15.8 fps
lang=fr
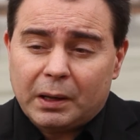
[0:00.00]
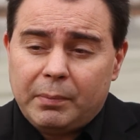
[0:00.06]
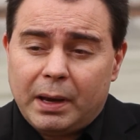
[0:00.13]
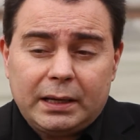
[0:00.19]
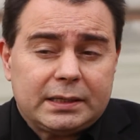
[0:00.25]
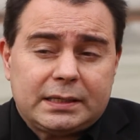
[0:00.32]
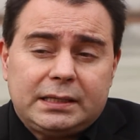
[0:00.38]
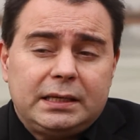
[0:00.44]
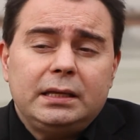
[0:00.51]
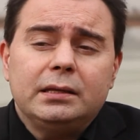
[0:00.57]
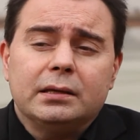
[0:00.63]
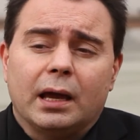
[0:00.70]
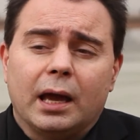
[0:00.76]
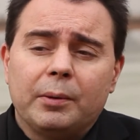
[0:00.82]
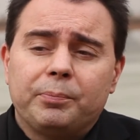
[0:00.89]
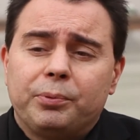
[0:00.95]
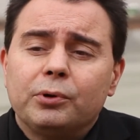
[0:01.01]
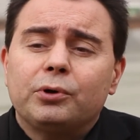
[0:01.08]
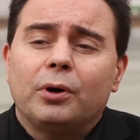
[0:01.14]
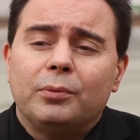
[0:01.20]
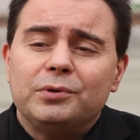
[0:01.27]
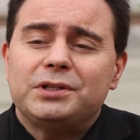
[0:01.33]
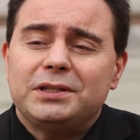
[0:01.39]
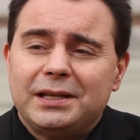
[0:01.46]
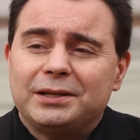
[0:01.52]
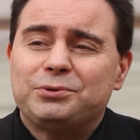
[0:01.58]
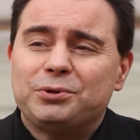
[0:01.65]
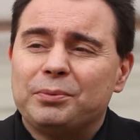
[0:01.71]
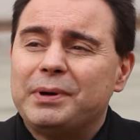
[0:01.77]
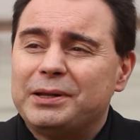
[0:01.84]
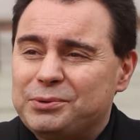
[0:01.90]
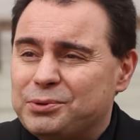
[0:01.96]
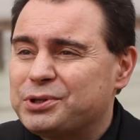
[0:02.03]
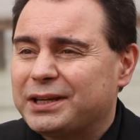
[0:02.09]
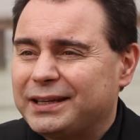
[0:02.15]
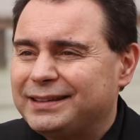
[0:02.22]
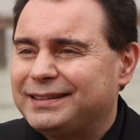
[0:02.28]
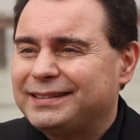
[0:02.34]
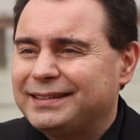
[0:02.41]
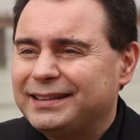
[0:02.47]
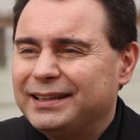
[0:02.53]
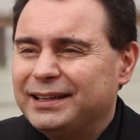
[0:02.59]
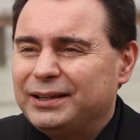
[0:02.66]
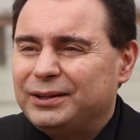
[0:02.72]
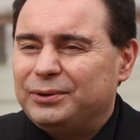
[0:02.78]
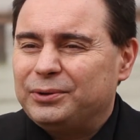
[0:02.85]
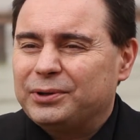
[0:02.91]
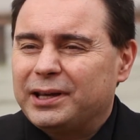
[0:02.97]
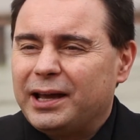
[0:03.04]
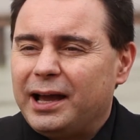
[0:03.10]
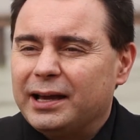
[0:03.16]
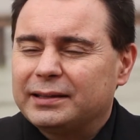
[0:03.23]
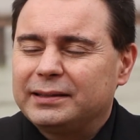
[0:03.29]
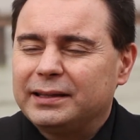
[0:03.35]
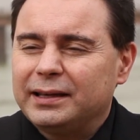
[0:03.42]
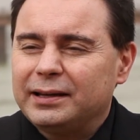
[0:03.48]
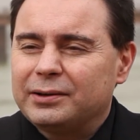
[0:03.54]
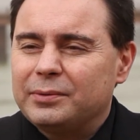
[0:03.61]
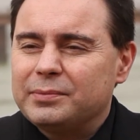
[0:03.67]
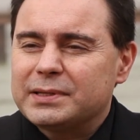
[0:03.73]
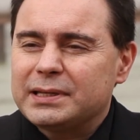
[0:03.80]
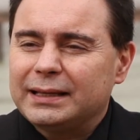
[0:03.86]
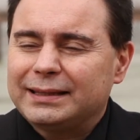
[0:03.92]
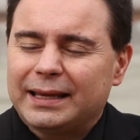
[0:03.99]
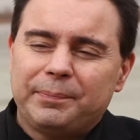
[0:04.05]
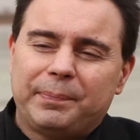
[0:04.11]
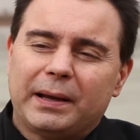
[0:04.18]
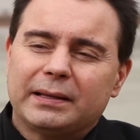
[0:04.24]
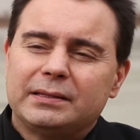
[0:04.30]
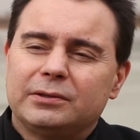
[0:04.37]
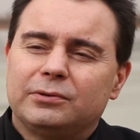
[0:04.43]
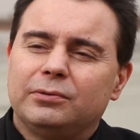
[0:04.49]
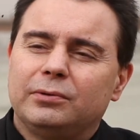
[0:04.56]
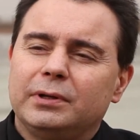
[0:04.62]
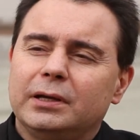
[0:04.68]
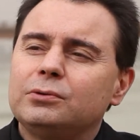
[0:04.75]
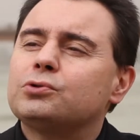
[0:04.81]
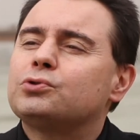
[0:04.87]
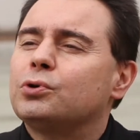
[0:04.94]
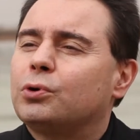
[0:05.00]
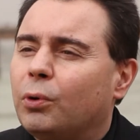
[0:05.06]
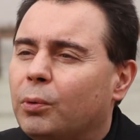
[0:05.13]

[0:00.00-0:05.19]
bah, signe un peu comme une signature manuscrite le caractère comme ça très particulier de ce